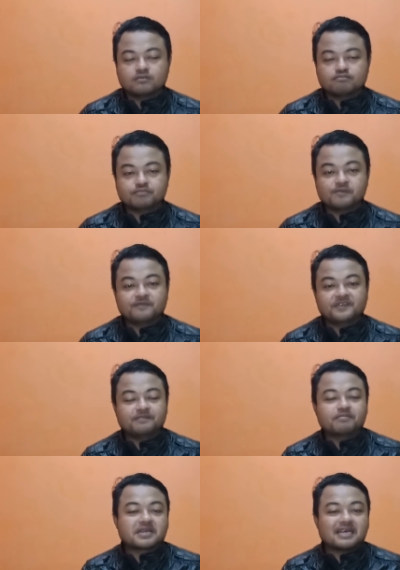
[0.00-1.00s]

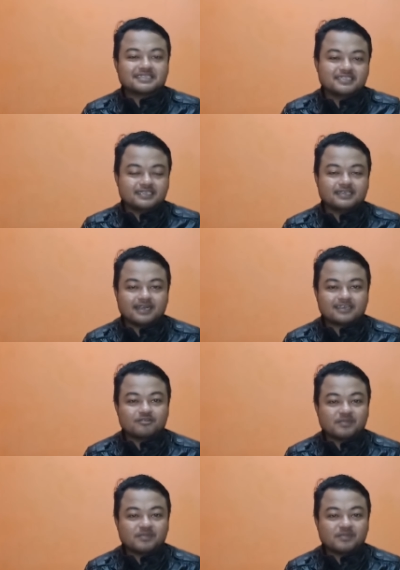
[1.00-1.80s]
memvibrasi atau